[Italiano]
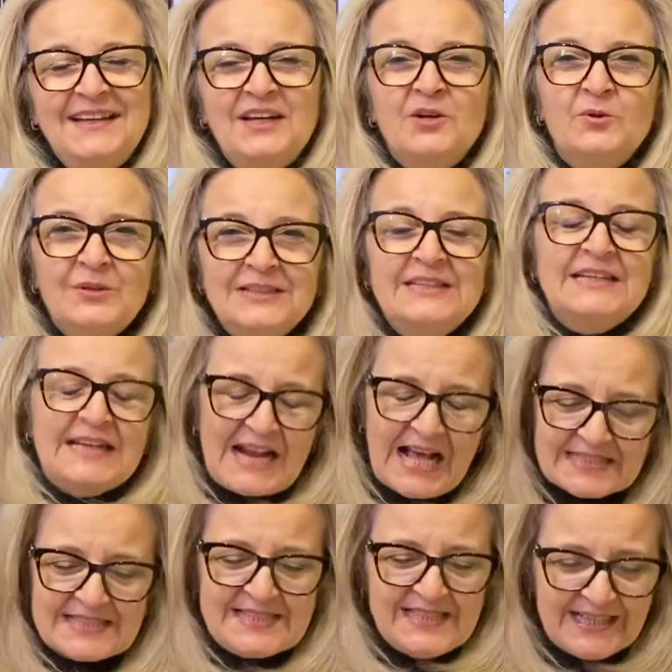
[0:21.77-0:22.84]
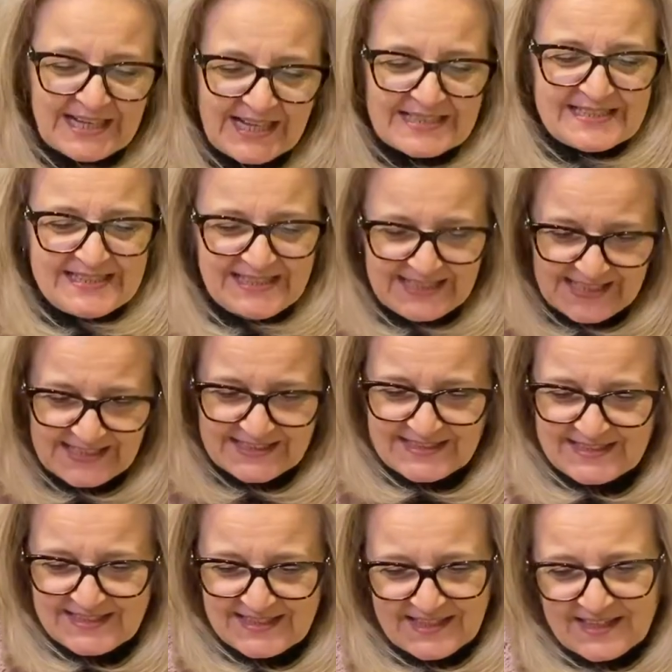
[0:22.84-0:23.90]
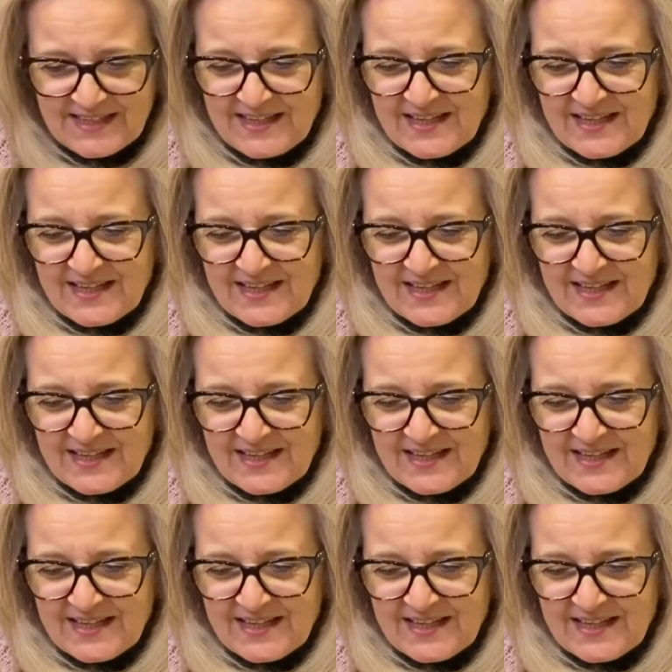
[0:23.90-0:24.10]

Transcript: Quindi grazie, grazie, grazie.